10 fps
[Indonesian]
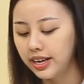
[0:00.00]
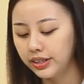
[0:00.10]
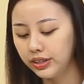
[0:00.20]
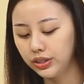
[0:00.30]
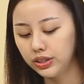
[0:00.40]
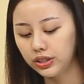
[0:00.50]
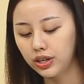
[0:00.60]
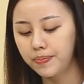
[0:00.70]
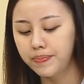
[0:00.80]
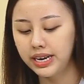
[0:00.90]
Terus untuk
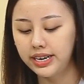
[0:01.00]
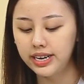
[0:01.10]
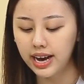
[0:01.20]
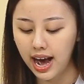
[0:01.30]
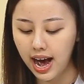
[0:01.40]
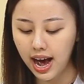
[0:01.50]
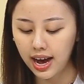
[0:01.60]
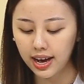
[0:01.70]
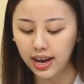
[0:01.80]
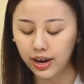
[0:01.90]

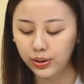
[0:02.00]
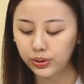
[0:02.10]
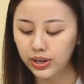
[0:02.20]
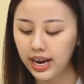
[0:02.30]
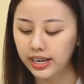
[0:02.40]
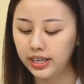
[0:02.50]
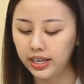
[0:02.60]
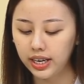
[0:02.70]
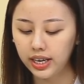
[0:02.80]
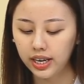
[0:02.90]
bedak, aku tuh
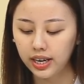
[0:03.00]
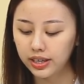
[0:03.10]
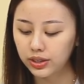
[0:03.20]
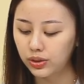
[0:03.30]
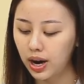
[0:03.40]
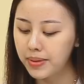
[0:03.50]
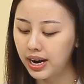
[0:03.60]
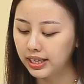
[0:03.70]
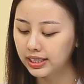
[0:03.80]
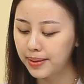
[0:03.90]
lagi suka
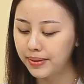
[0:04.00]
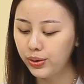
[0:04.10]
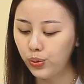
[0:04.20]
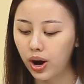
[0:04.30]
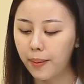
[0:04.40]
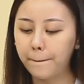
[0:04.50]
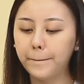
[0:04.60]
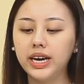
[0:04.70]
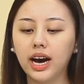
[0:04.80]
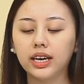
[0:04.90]
banget sama dua
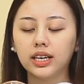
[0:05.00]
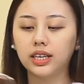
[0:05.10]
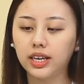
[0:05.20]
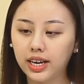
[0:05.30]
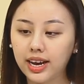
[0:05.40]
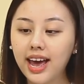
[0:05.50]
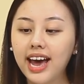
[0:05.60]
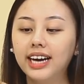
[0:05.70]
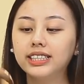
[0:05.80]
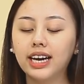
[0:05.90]
bedak ini.
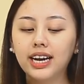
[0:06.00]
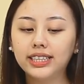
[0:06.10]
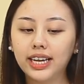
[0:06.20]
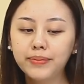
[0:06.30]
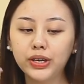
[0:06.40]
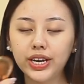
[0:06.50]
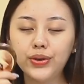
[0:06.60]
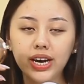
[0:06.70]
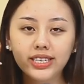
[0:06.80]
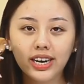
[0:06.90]
Charlotte Tilbury
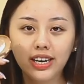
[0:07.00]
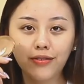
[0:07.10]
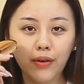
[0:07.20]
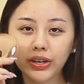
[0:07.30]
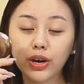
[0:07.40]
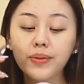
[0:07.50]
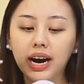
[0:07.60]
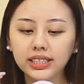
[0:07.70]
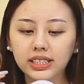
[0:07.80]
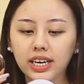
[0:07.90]
udah jadi favorit aku
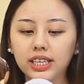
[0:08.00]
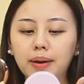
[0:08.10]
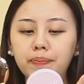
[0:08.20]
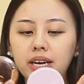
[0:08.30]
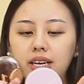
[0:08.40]
banget sih, tapi